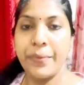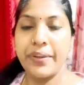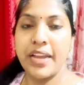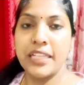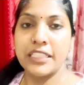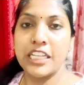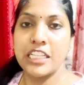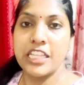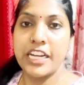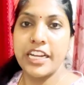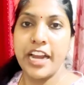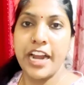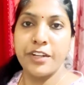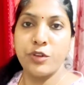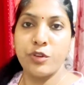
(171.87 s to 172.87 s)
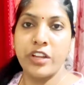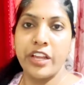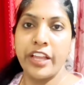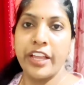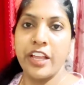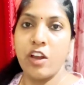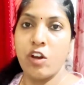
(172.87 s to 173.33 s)
रात का साढ़े आठ हो गए
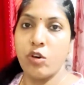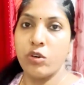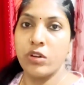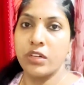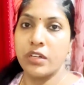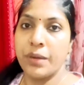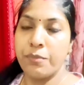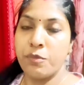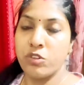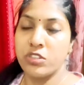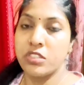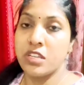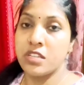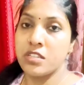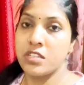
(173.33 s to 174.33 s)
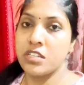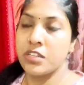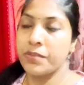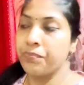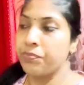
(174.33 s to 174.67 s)
हैं और हम लोग जस्ट